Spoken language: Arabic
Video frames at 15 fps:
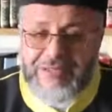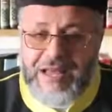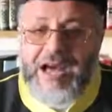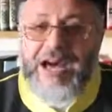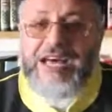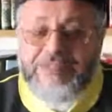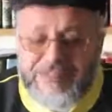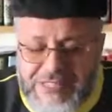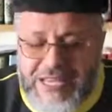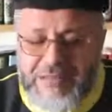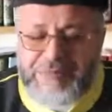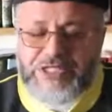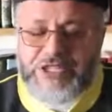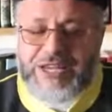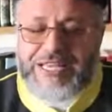عرفت انا
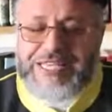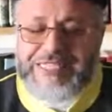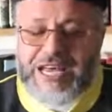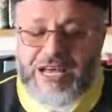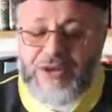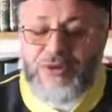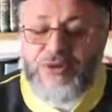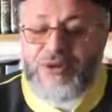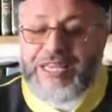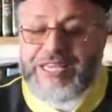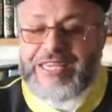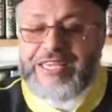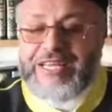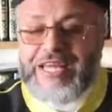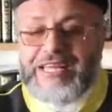باش رخيصه
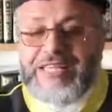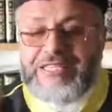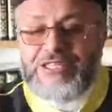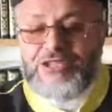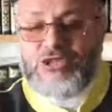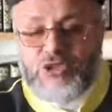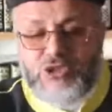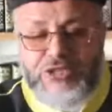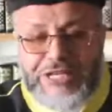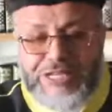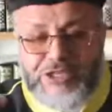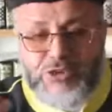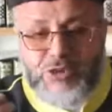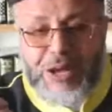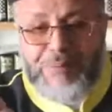ولكن كان عندي جوج ديال
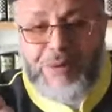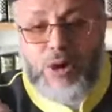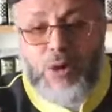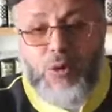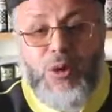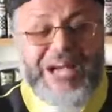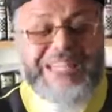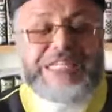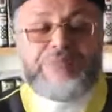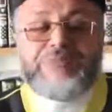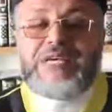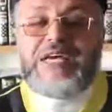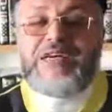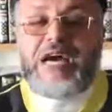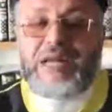التواب واحد
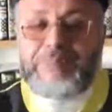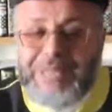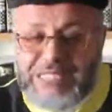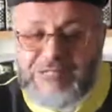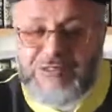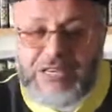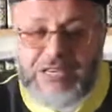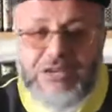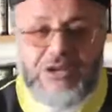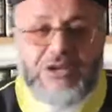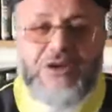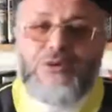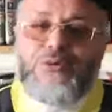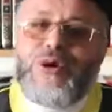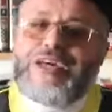ربح ربحت فيه
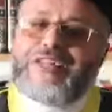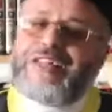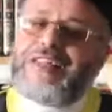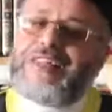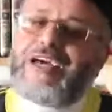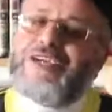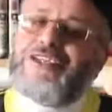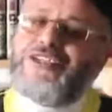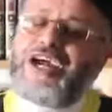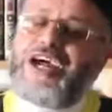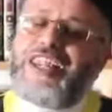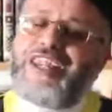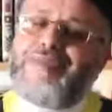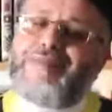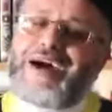واحد الله يجعل
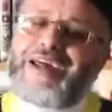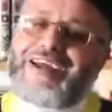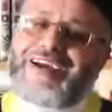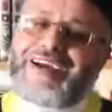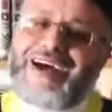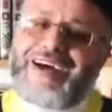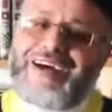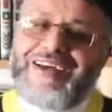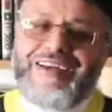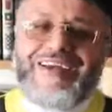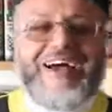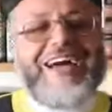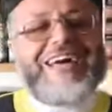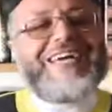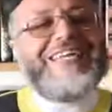البركه
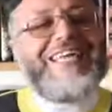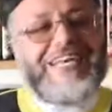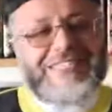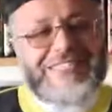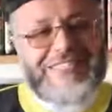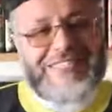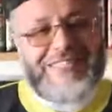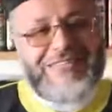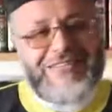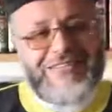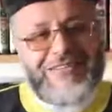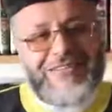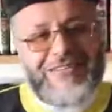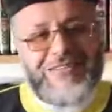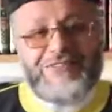اقنعت
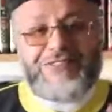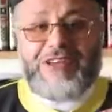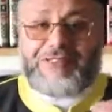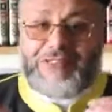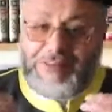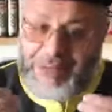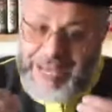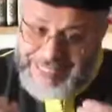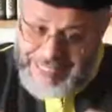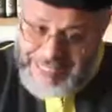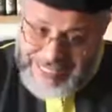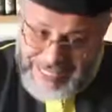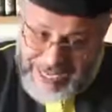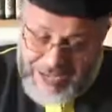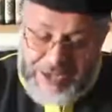ففهمت
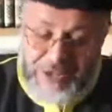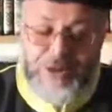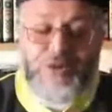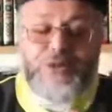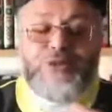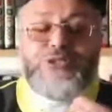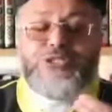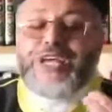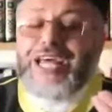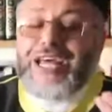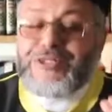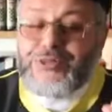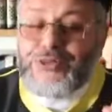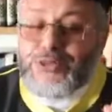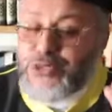هي
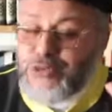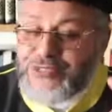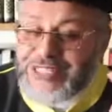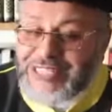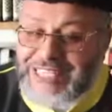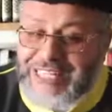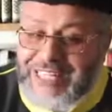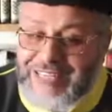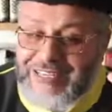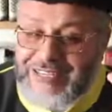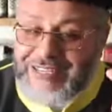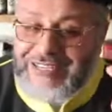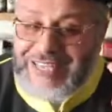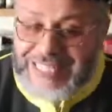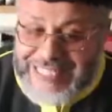وشراتو شوف الصدق
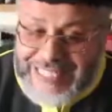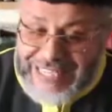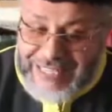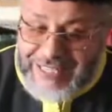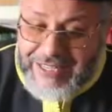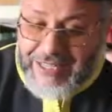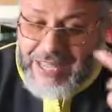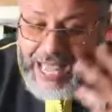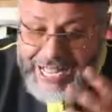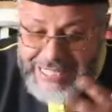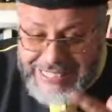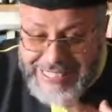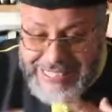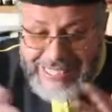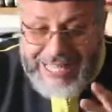الصدق هذا
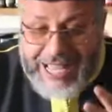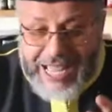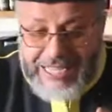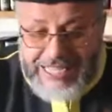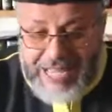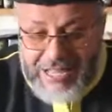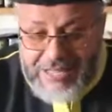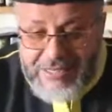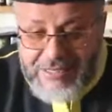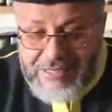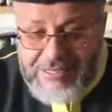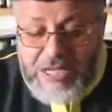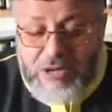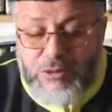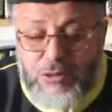الصدق هذا
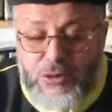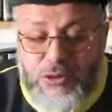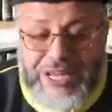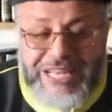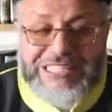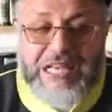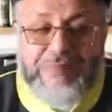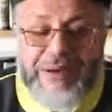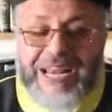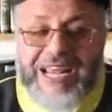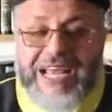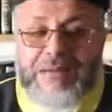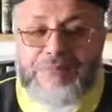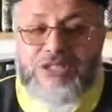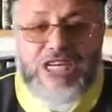تنقولوا علاش
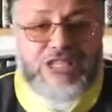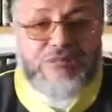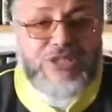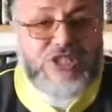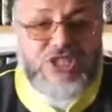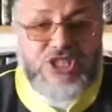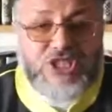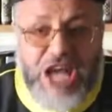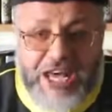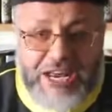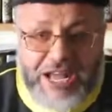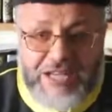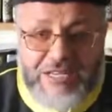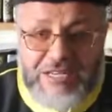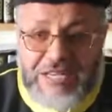البركه مشات من
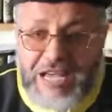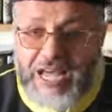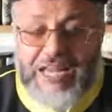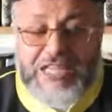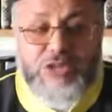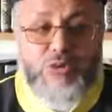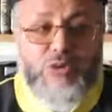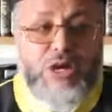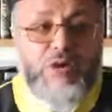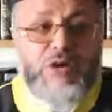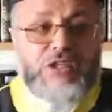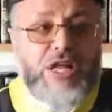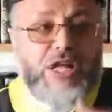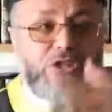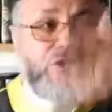التجاره علاش ولاو
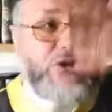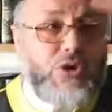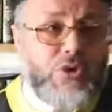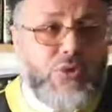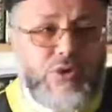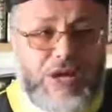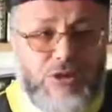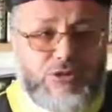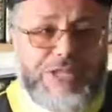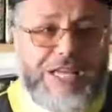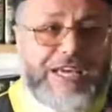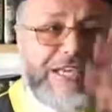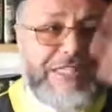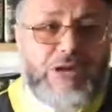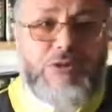عندنا الديور ولا عندنا
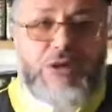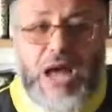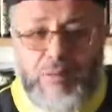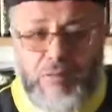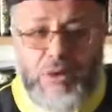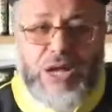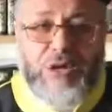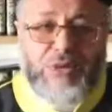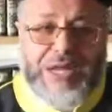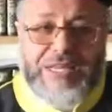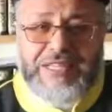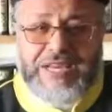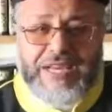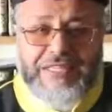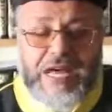كذا والاموال
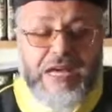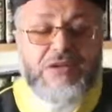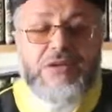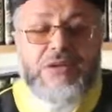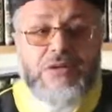وكذا كذا